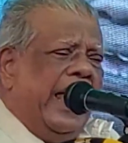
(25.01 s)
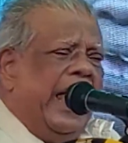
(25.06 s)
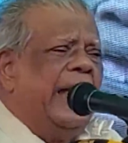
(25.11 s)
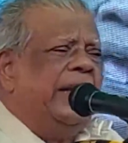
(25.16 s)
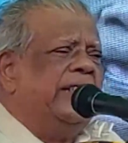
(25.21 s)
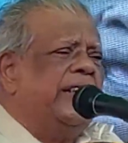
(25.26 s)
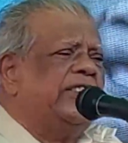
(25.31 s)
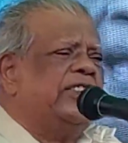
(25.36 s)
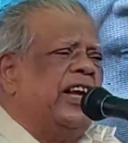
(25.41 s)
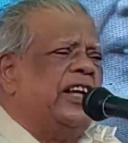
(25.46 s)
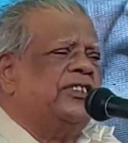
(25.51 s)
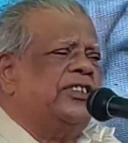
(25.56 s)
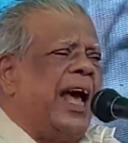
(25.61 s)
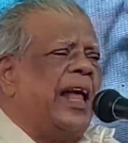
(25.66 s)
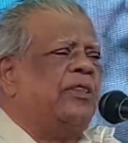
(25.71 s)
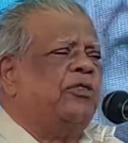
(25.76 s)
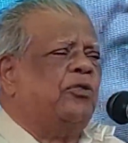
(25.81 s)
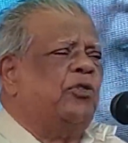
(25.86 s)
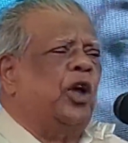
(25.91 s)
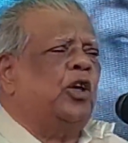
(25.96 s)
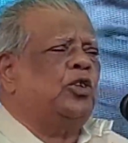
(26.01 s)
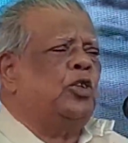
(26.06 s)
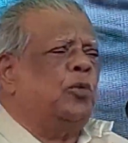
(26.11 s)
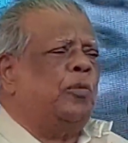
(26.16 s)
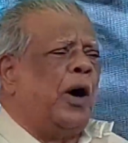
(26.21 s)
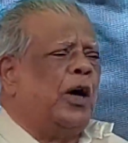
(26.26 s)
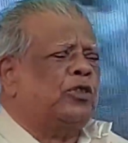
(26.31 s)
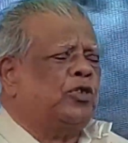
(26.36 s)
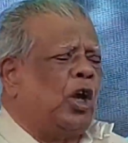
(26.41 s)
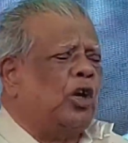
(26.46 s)
এই দেশের ছাত্র
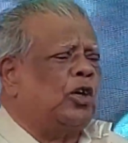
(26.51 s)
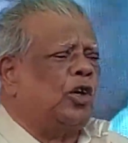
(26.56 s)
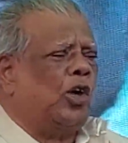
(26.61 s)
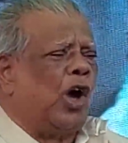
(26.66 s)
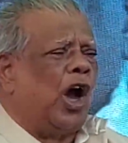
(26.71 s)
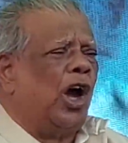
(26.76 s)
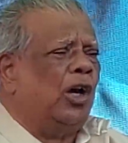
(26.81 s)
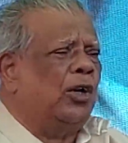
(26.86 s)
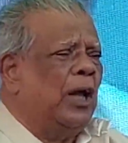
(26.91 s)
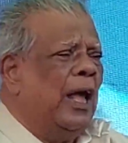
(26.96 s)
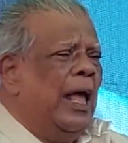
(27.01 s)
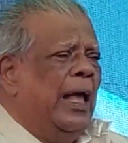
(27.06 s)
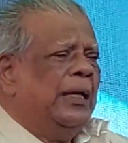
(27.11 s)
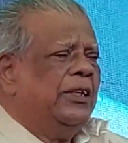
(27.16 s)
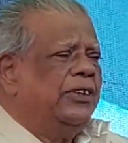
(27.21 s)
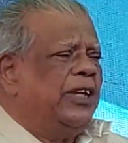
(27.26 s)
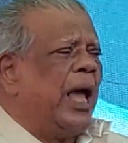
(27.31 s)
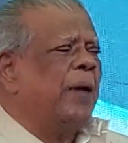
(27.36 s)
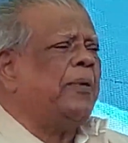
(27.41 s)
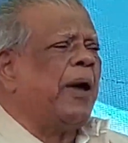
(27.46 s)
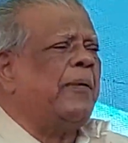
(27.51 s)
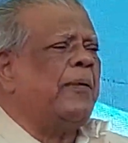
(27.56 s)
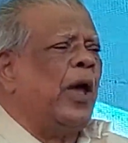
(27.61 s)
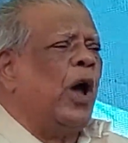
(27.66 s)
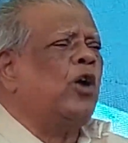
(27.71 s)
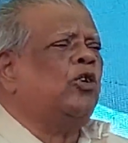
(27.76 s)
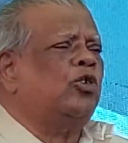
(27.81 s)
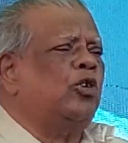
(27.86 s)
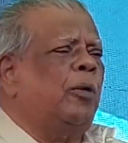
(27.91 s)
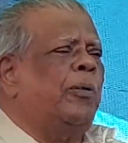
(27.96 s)
যুবক জনগণ যেভাবে
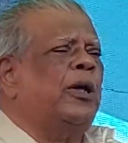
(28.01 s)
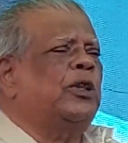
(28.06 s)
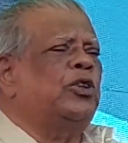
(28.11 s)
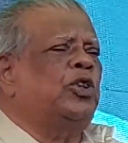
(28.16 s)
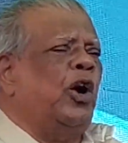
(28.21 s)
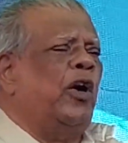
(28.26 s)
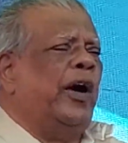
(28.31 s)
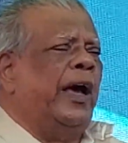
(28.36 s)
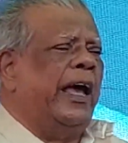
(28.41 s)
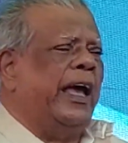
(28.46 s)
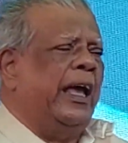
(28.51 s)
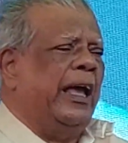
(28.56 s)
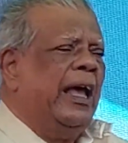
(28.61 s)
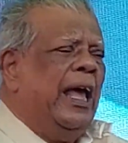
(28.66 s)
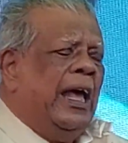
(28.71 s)
ঐক্যবদ্ধ হয়ে